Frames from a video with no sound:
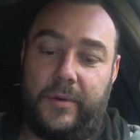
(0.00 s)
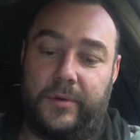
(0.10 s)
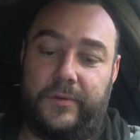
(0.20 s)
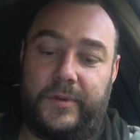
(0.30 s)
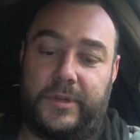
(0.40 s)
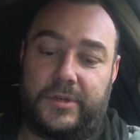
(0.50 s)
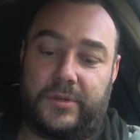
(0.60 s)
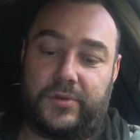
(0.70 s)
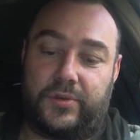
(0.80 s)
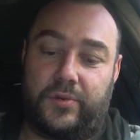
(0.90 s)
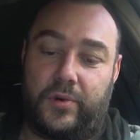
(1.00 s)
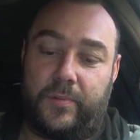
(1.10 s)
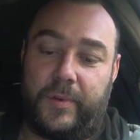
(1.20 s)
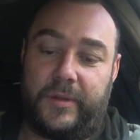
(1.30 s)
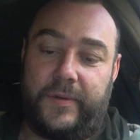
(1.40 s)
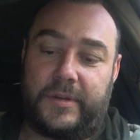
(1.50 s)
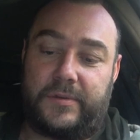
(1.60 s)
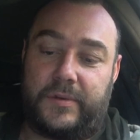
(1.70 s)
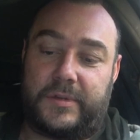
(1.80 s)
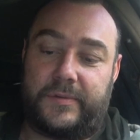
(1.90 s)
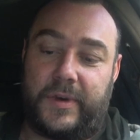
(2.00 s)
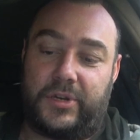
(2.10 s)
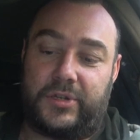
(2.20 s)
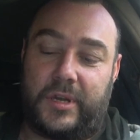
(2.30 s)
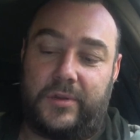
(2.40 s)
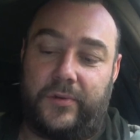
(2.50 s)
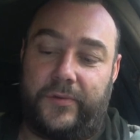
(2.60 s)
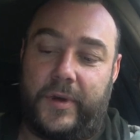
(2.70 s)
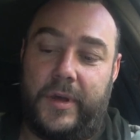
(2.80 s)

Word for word: Он вытащил шнурок-подвязку из своих штанов